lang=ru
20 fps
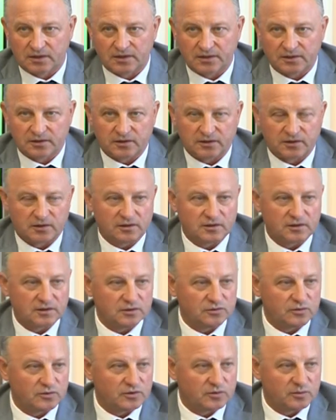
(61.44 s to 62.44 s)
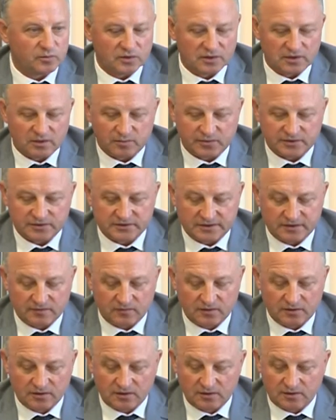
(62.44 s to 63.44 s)
рынке, которая была
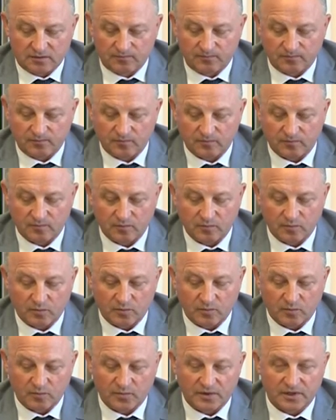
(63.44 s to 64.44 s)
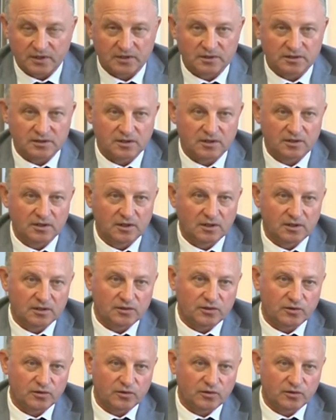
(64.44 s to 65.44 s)
поставлена, порядка
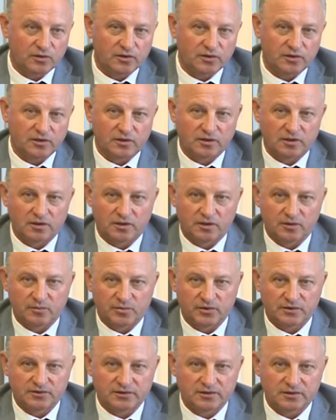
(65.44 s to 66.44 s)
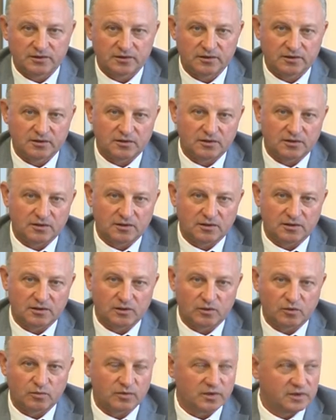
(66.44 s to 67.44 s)
3-5 э,
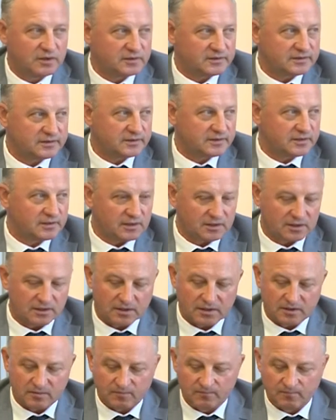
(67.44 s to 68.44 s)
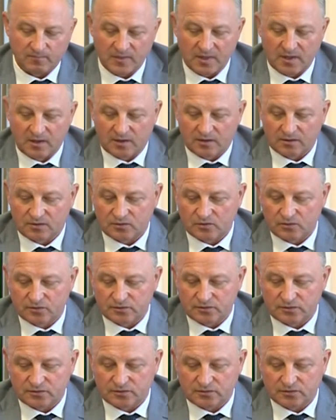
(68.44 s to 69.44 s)
рублей за килограмм. То
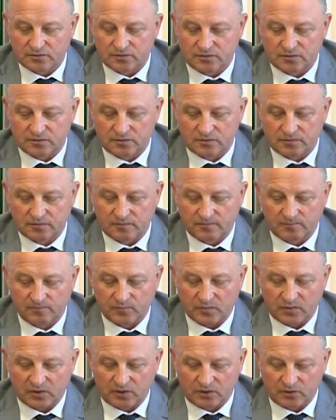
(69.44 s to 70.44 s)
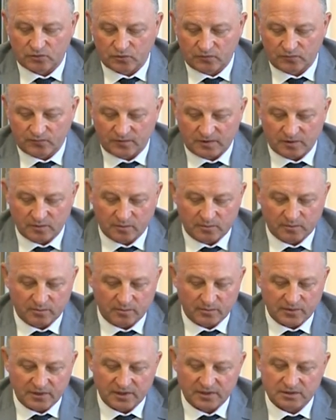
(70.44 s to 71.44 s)
есть картофель
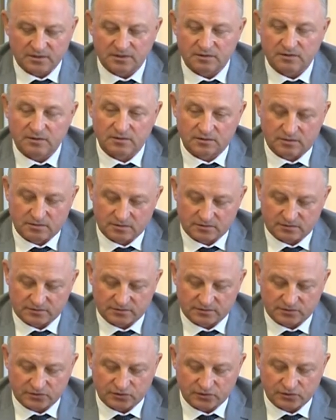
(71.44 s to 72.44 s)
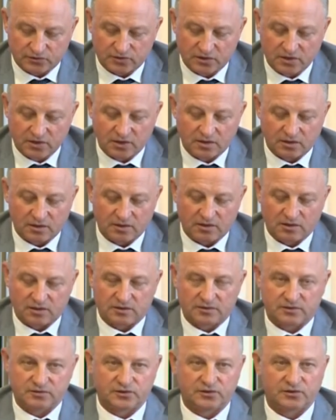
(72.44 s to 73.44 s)
порядка значит,
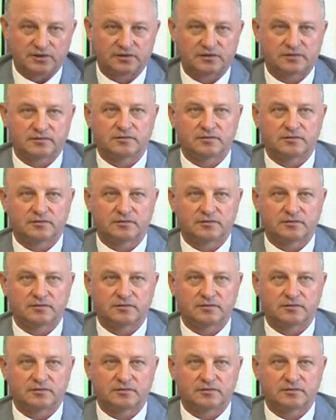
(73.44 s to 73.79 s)
Э, сейчас